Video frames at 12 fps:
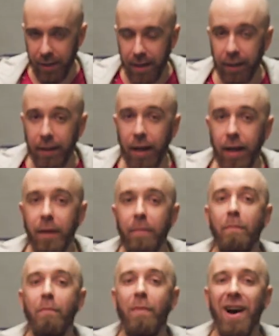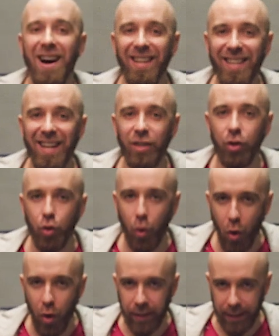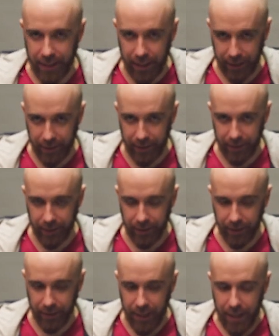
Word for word: это монотонность,